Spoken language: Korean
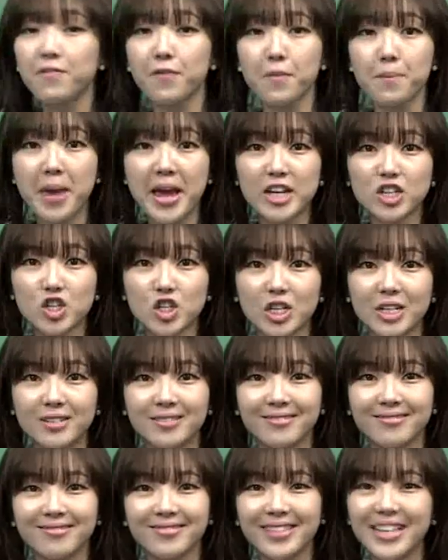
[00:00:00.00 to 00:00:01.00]

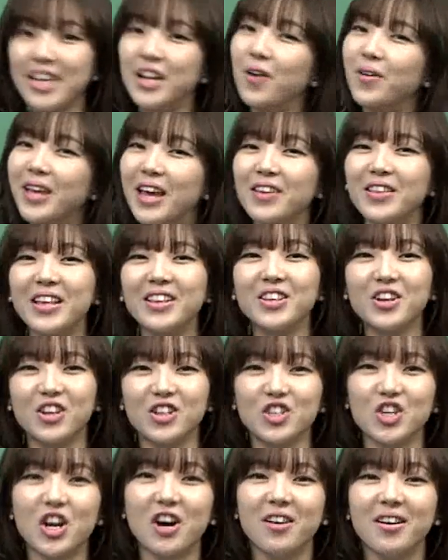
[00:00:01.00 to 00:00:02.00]
information. 이렇게 되는
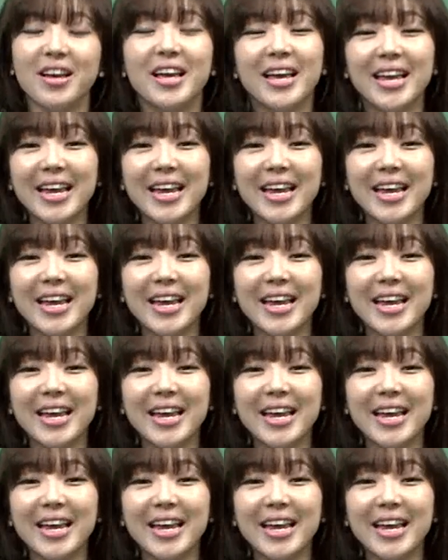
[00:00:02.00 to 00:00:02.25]
거죠.